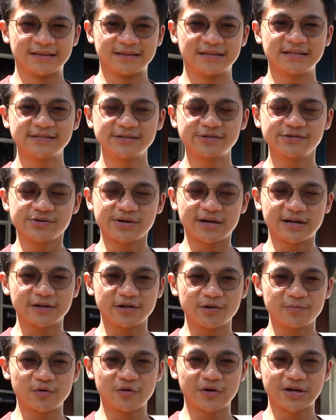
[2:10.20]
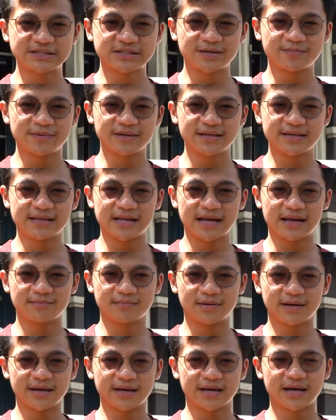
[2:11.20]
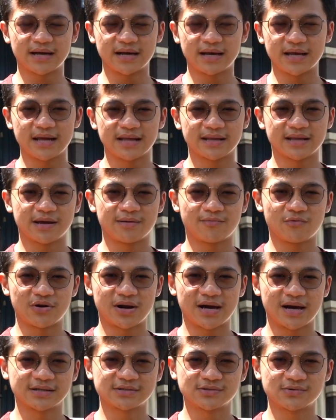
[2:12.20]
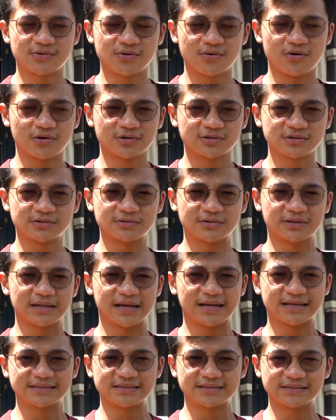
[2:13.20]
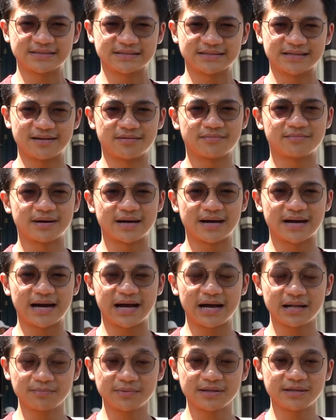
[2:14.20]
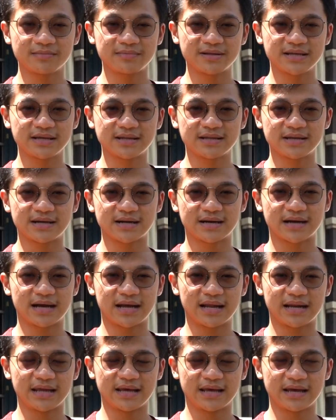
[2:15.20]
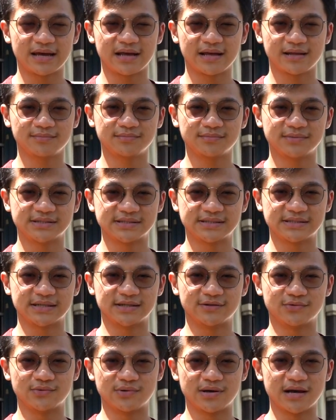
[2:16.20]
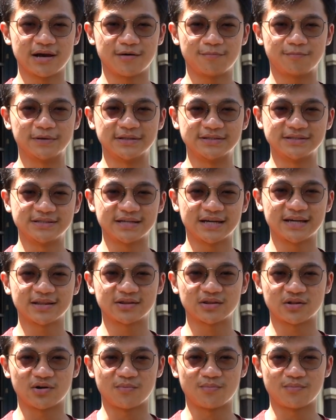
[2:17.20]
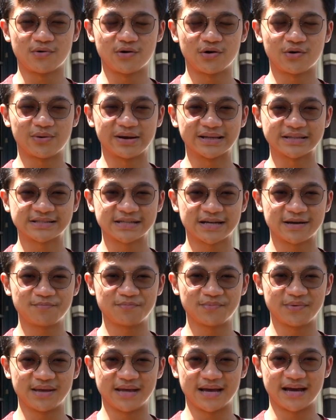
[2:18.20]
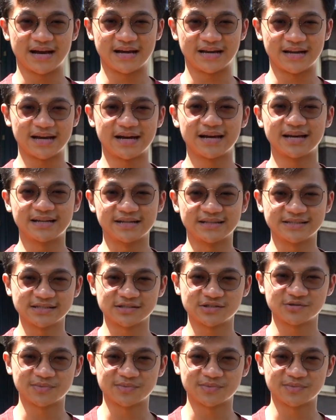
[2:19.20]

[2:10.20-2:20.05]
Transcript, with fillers: Di situ juga ada tombol WhatsApp ya, dan bagi kalian yang mau langsung konsultasi sama admin-admin kita, kalian bisa juga pencet tombol WhatsApp yang ada di situ,